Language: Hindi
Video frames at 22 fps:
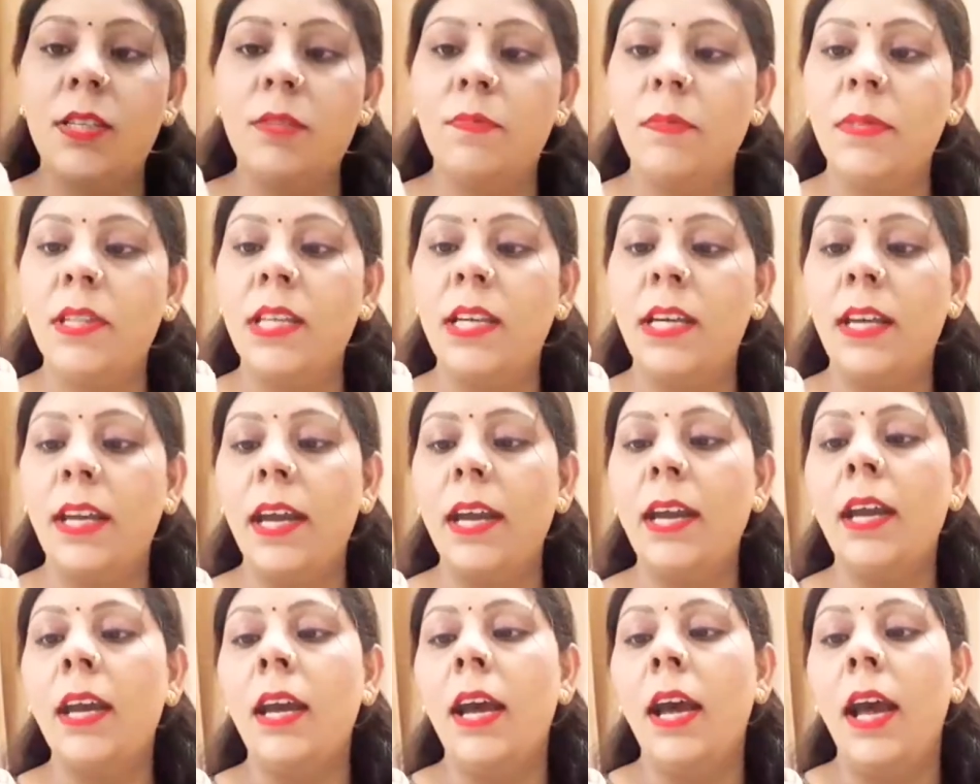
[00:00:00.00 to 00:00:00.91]
इसमें दिख रहा
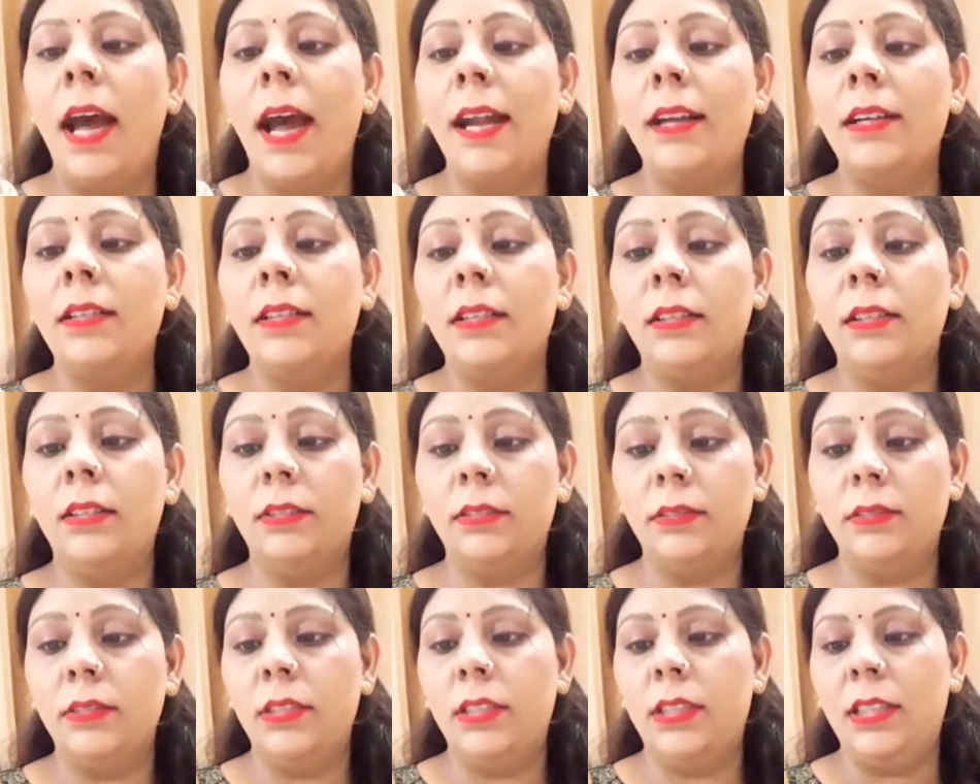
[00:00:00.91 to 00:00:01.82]
है एंड
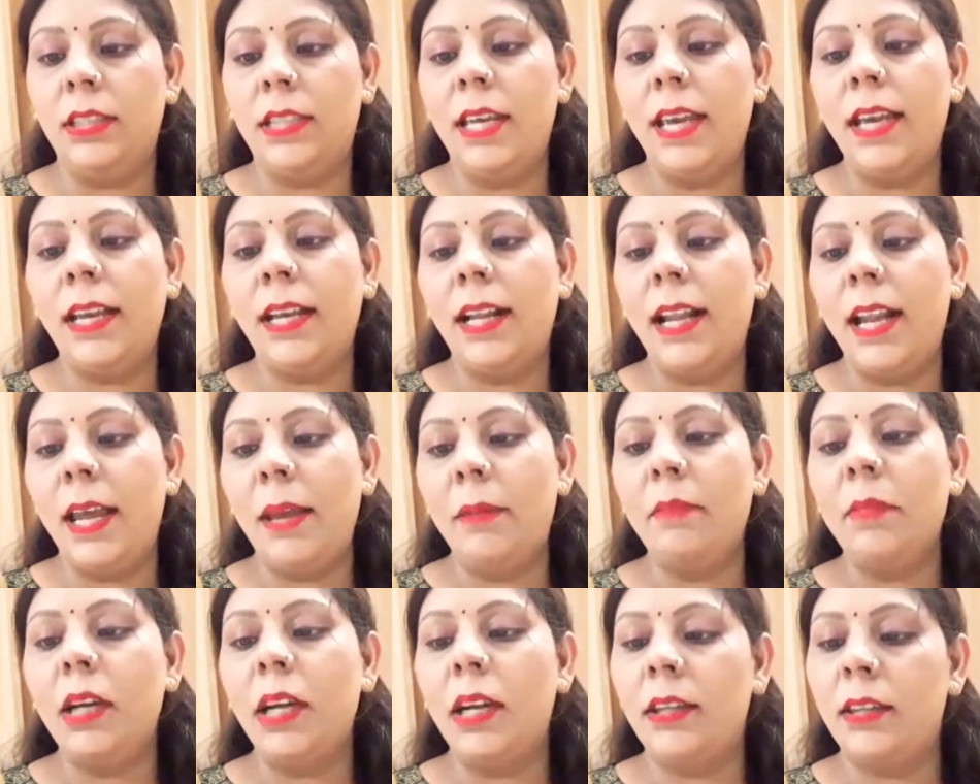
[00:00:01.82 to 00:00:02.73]
ये
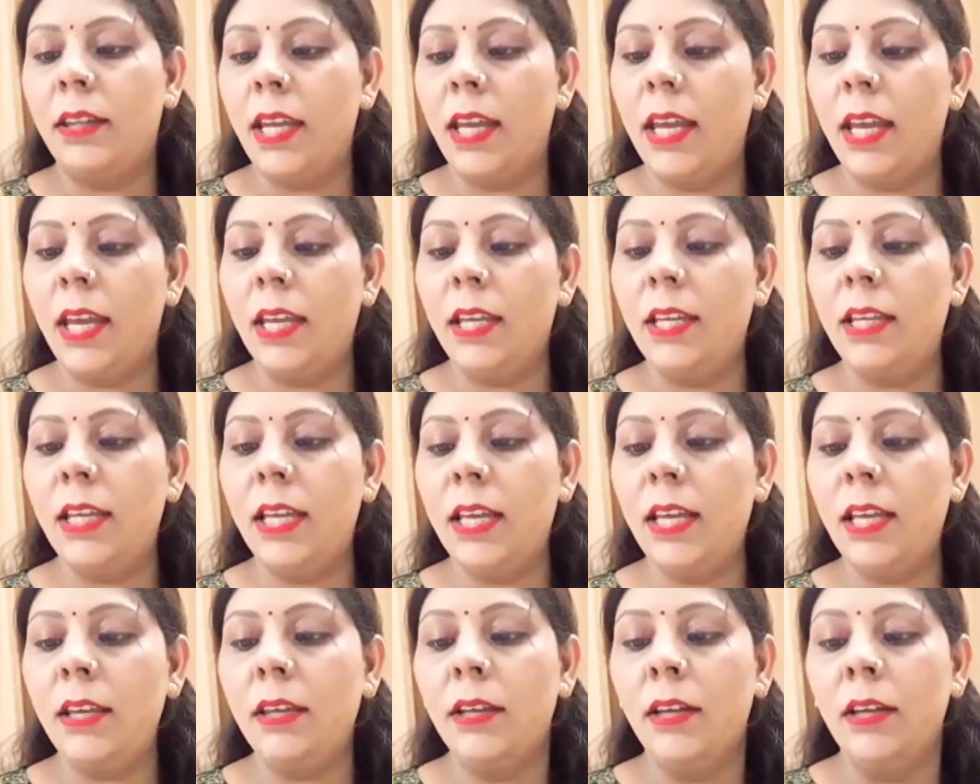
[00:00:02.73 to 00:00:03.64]
क्लेम करते हैं कि